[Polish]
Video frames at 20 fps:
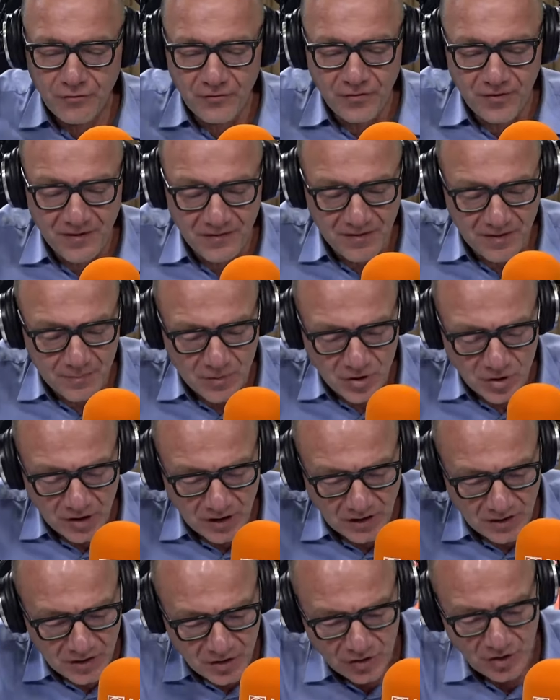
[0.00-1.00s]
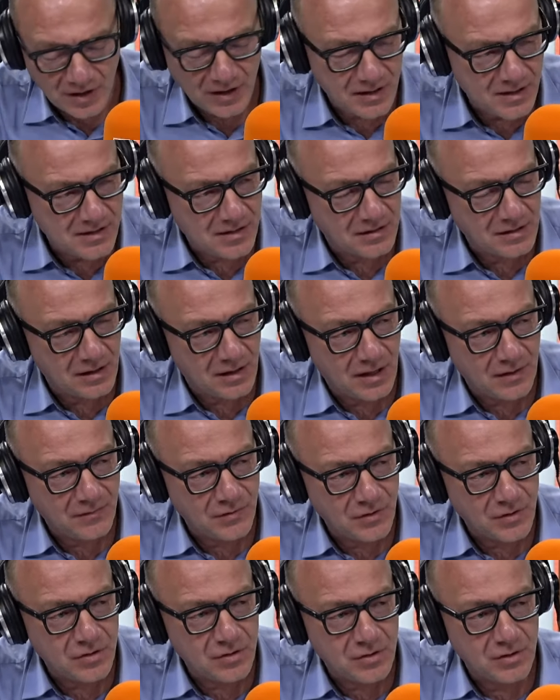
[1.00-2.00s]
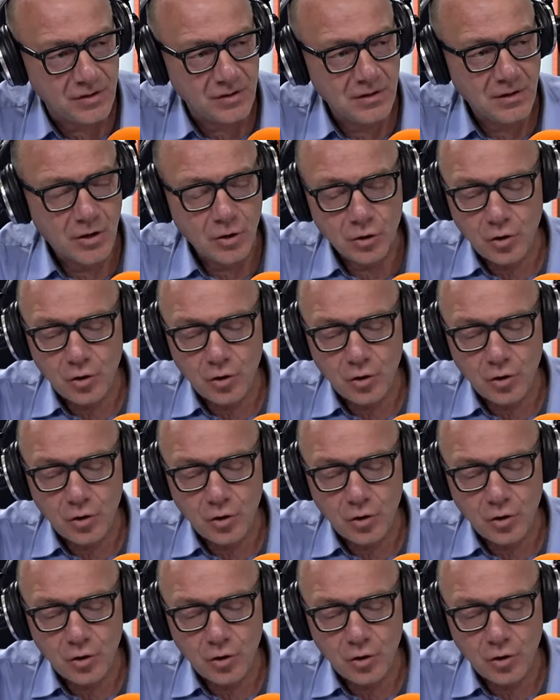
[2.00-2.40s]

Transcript: wy wymyśliliście język nienawiści,